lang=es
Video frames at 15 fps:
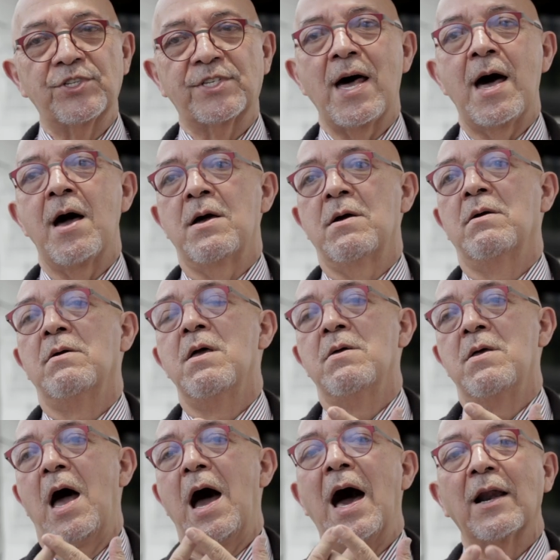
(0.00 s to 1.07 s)
está
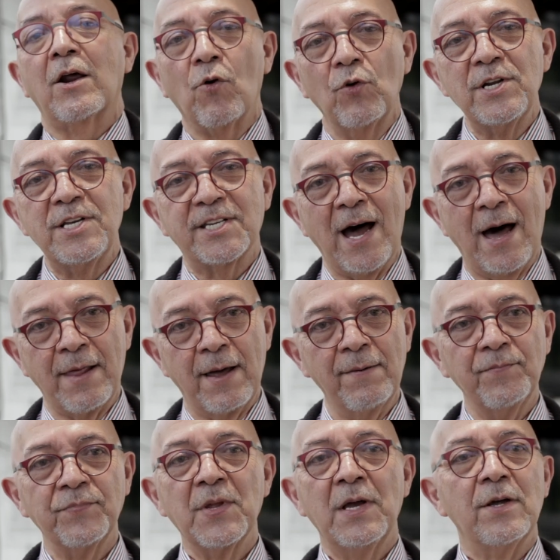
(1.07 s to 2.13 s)
alcoholizada
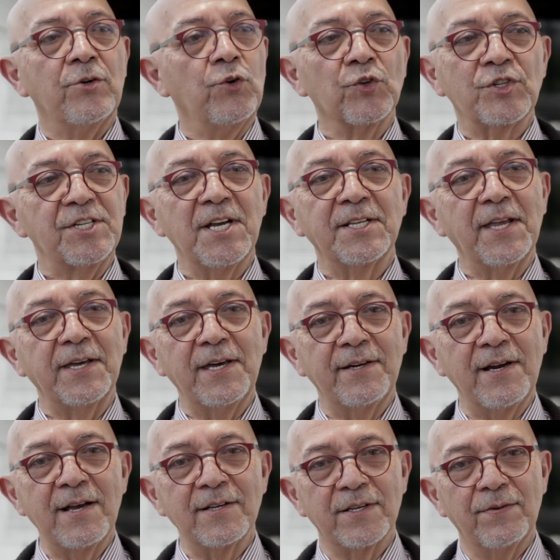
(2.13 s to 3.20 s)
no se siente
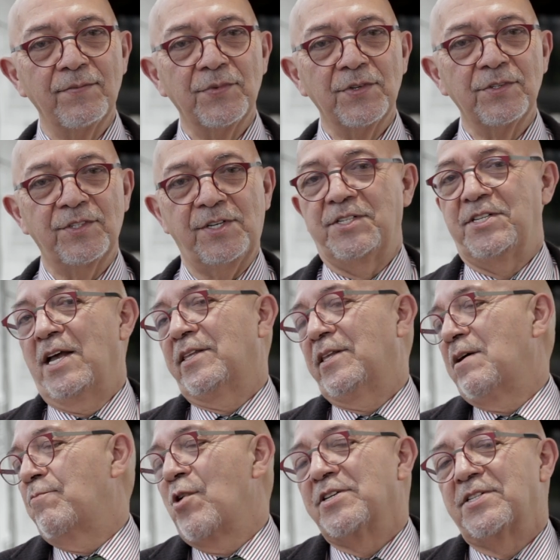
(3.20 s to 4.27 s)
quien es, se,
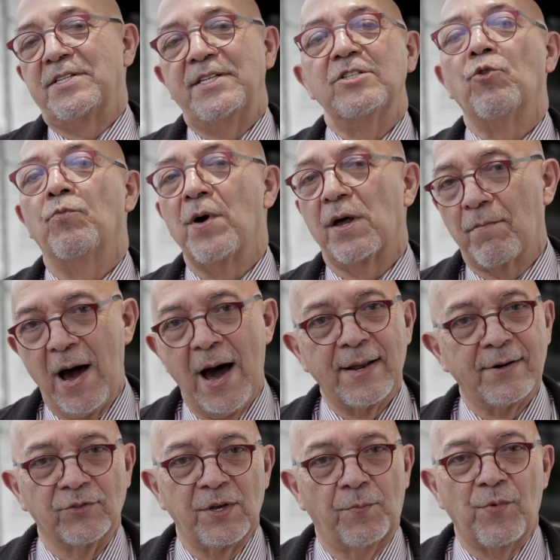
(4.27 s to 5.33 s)
siente, puede sentir
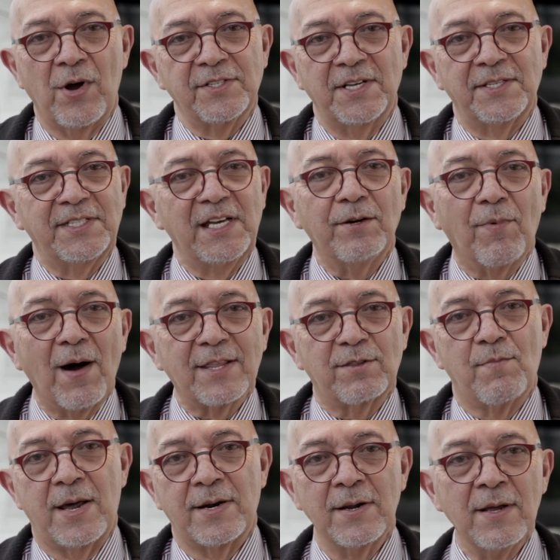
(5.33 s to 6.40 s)
Superman o se puede sentir
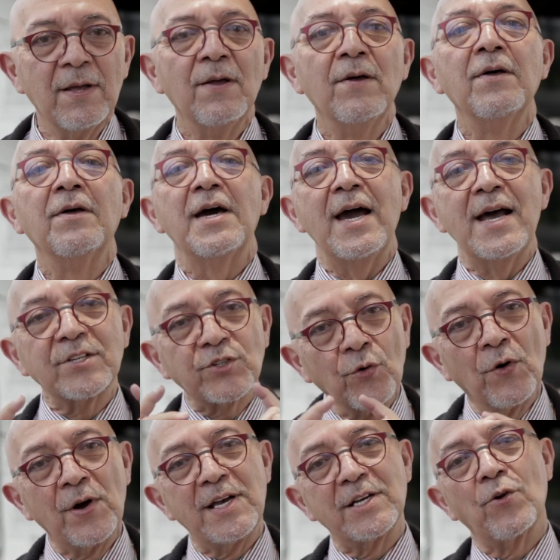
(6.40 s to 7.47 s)
Batman,
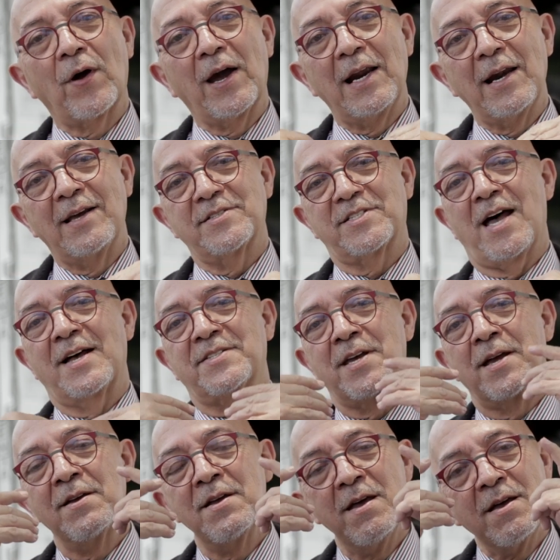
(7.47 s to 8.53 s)
eso es lo que les
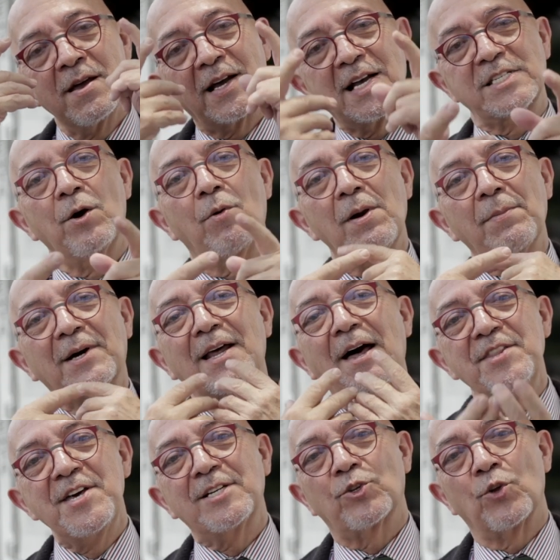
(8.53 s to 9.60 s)
hace que se vuelvan
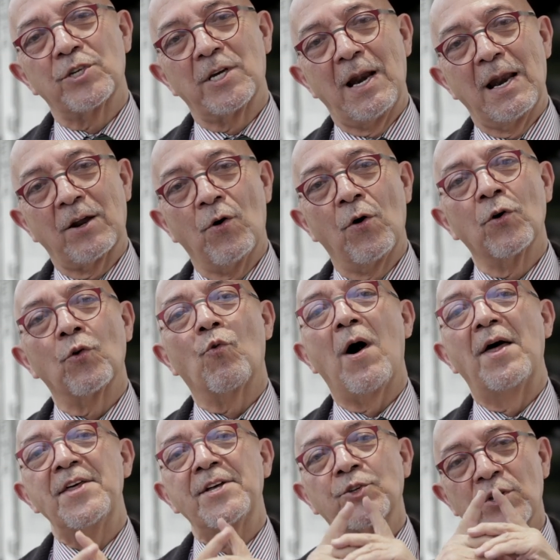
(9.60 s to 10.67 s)
adictos al alcohol
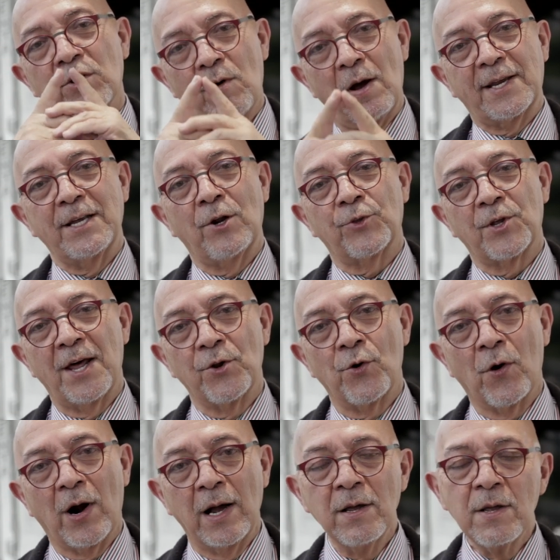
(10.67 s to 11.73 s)
o adictos a cualquier otra
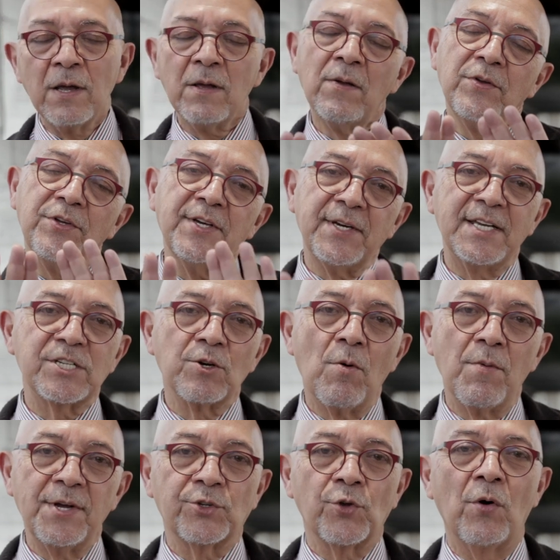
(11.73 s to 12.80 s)
droga. Y en ese
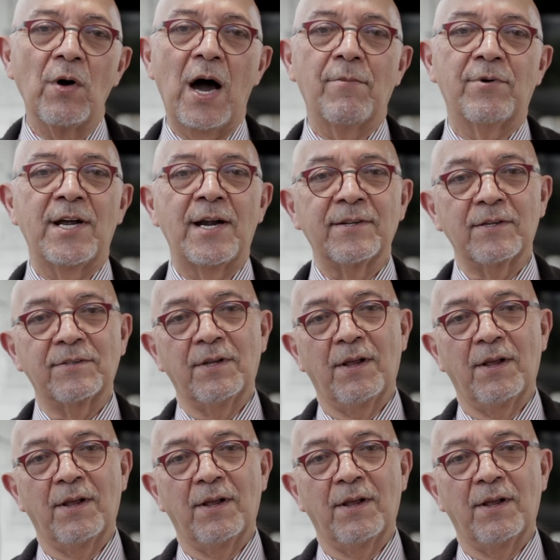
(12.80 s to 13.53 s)
momento habrán,